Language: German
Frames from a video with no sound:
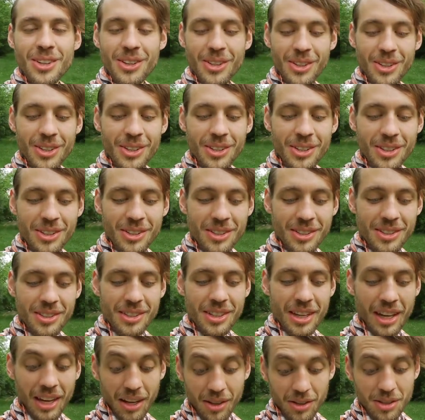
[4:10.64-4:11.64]

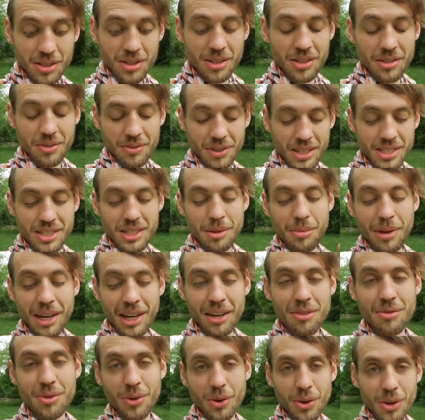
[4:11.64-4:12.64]
und heraus, was
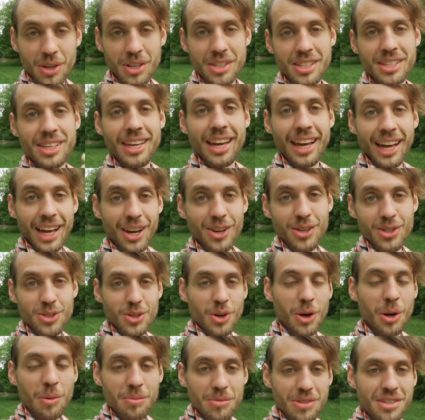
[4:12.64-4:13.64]
dabei für euch
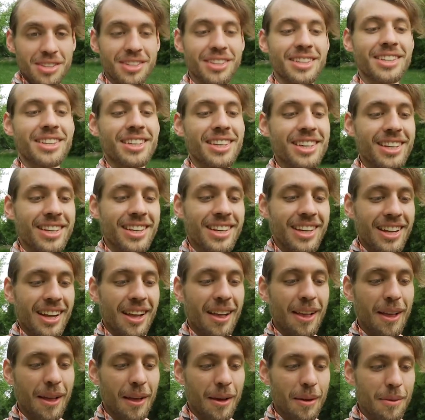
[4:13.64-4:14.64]
herauskommt,
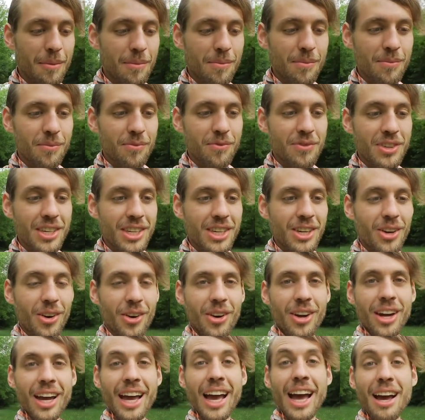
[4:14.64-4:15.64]
ähm, wie
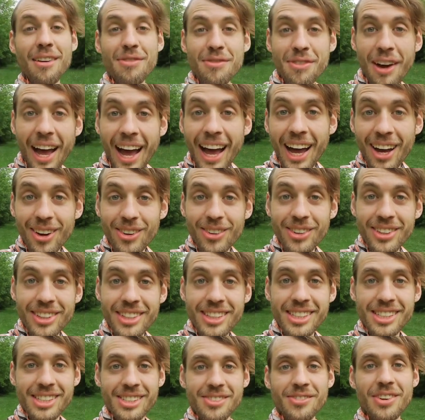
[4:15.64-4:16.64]
eure Erfahrung
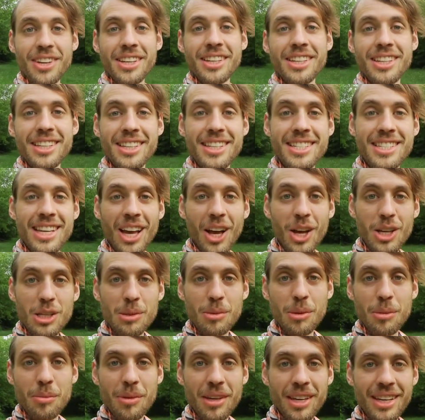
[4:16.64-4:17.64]
ist, wenn ihr dies
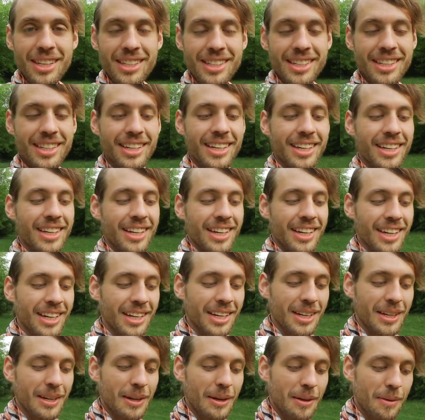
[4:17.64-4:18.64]
ausprobiert.
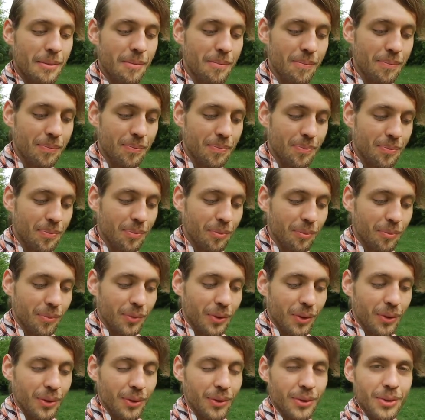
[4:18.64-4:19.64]
Ähm,
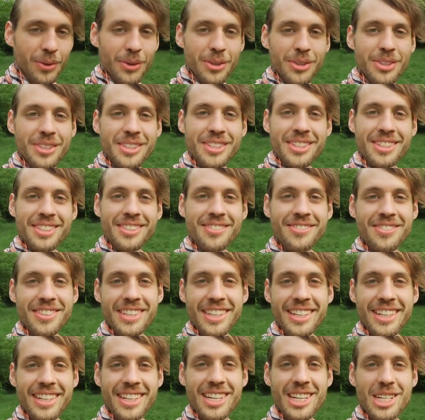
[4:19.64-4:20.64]
und
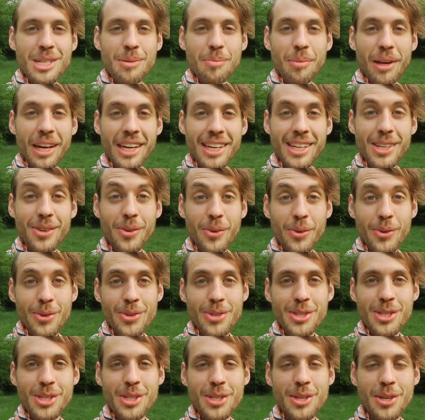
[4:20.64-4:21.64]
wir sprechen
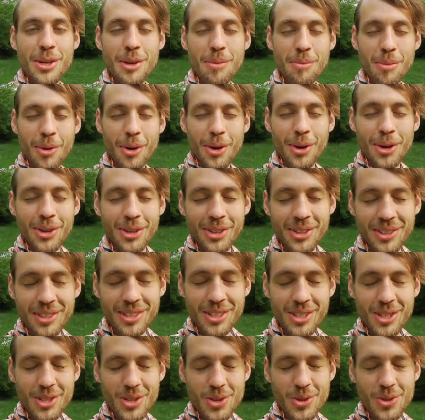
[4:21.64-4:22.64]
uns morgen.
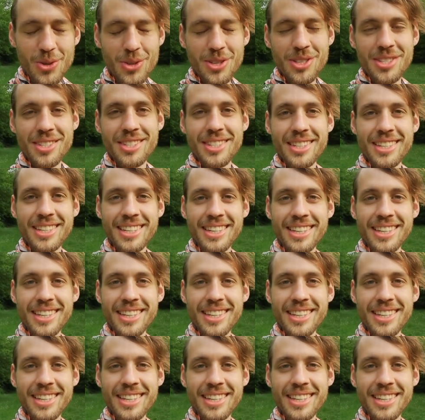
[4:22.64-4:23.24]
Tschüss.